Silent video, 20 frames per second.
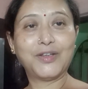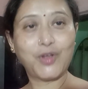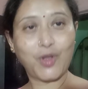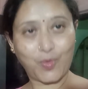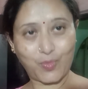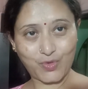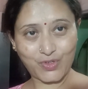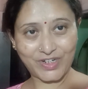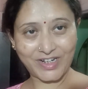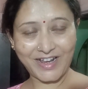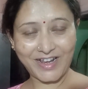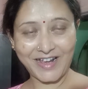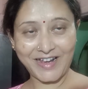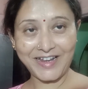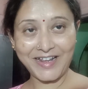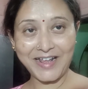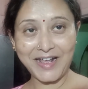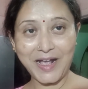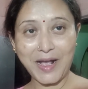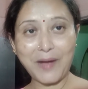নমস্কার
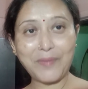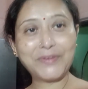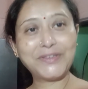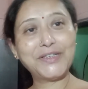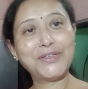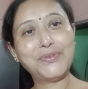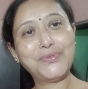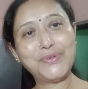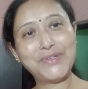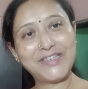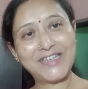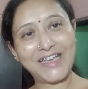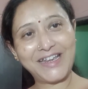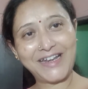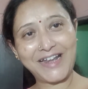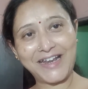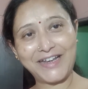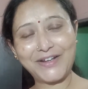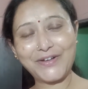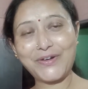আমাদের দুই জায়গায়
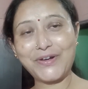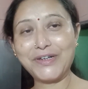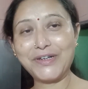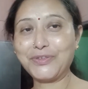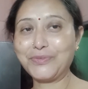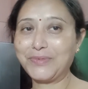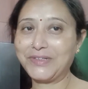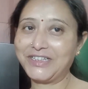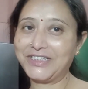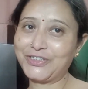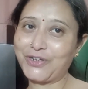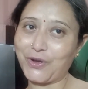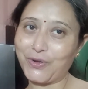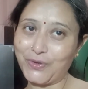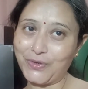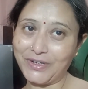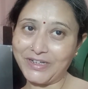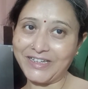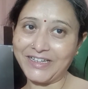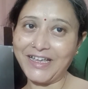রান্নাঘরে তোমাদের
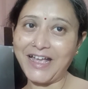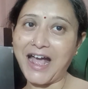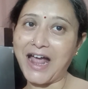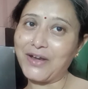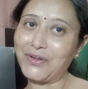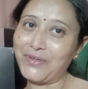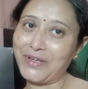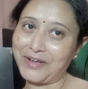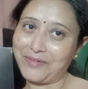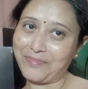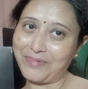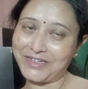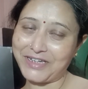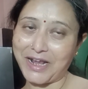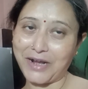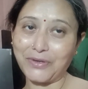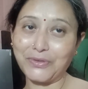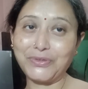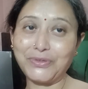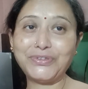সকলকে আরও একবার
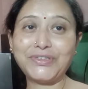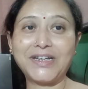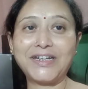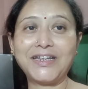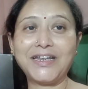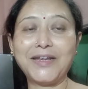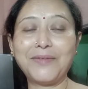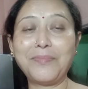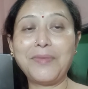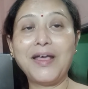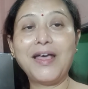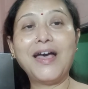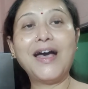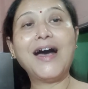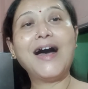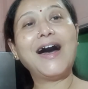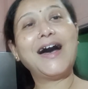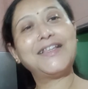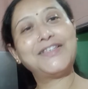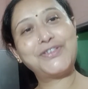স্বাগত জানালাম
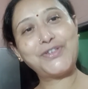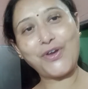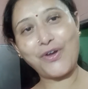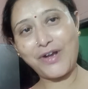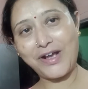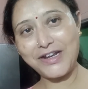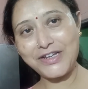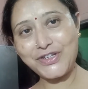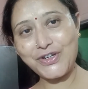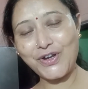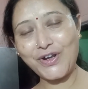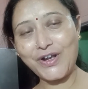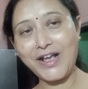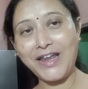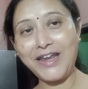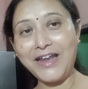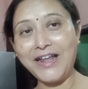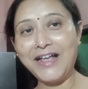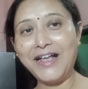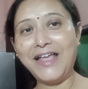আজ সকাল সকাল
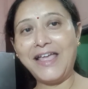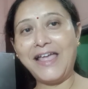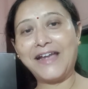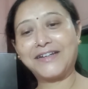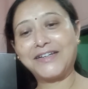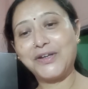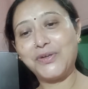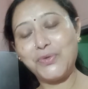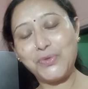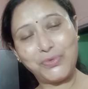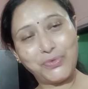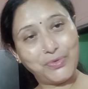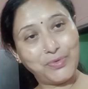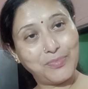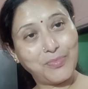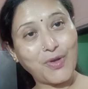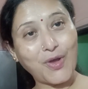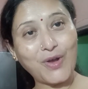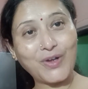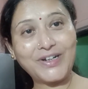একটা নতুন
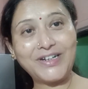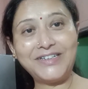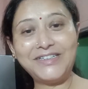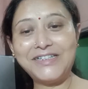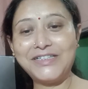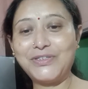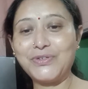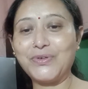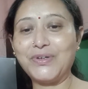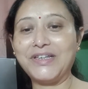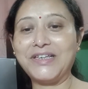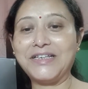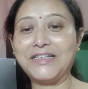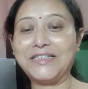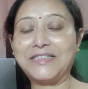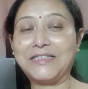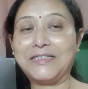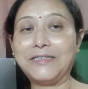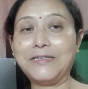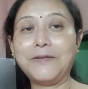ব্লগ নিয়ে চলে
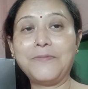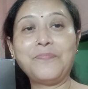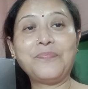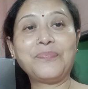এসেছি